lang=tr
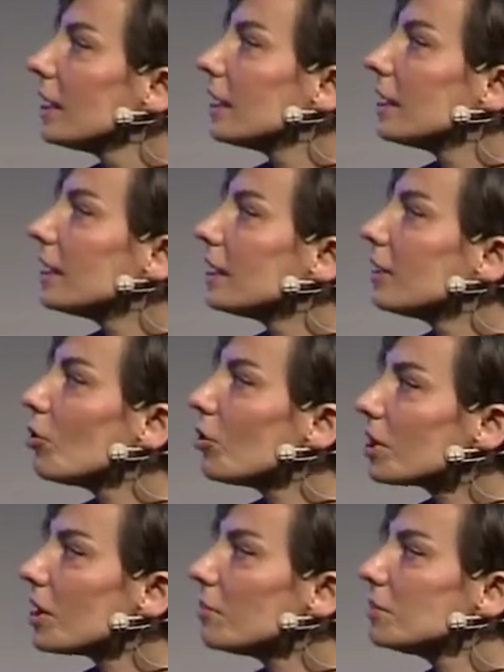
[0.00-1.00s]
e,
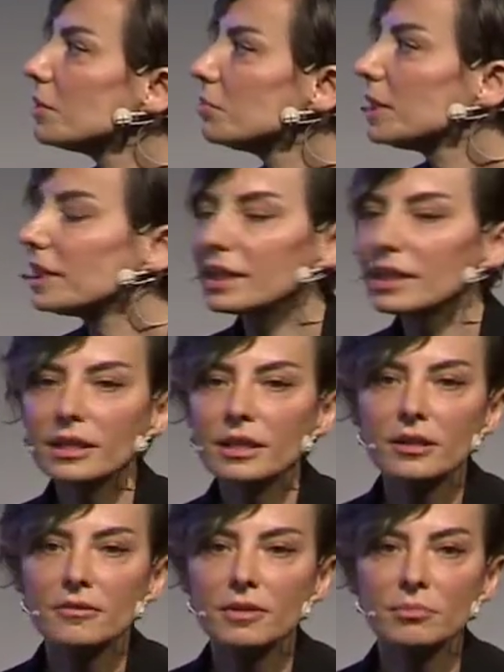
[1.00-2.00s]
öğrenme,
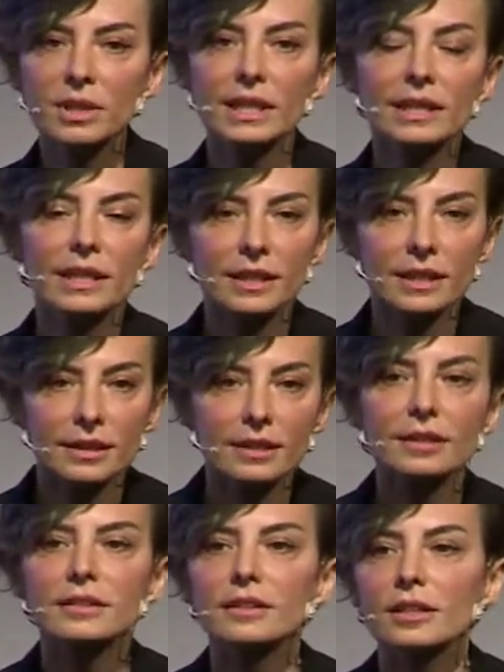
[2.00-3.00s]
bilgi ve
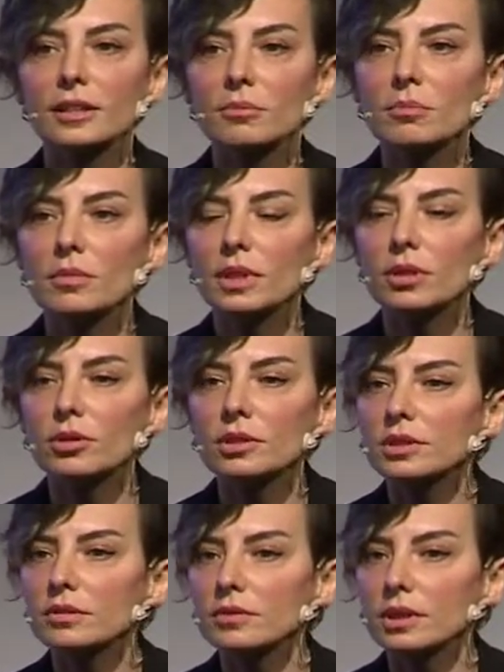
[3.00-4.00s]
bilgeliği diyelim,
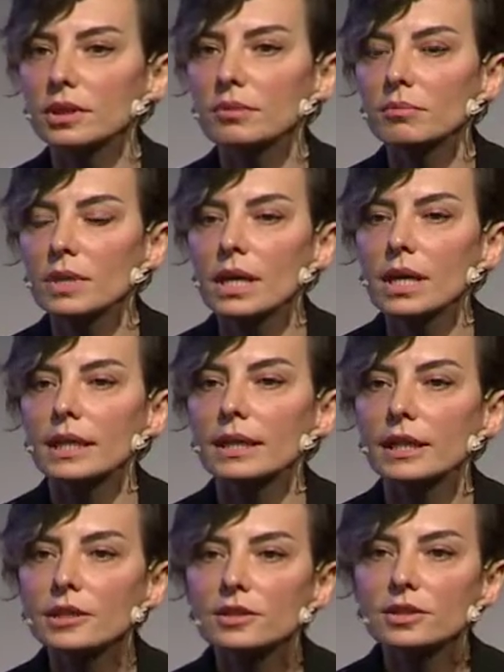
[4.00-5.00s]
öyle çevirelim,
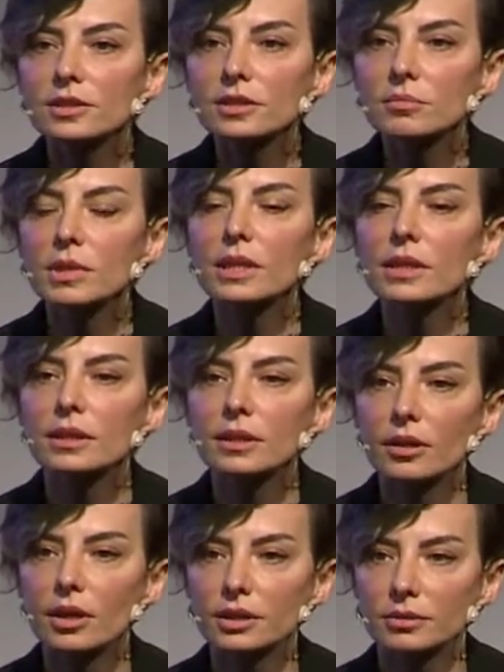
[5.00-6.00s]
geliştirmeye
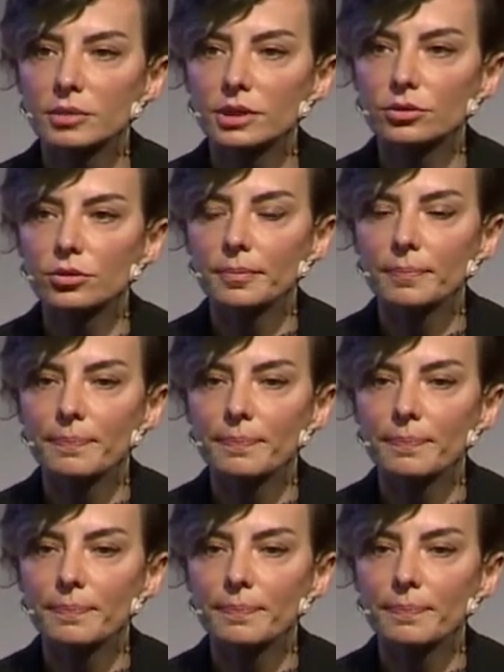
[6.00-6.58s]
yardım ediyor.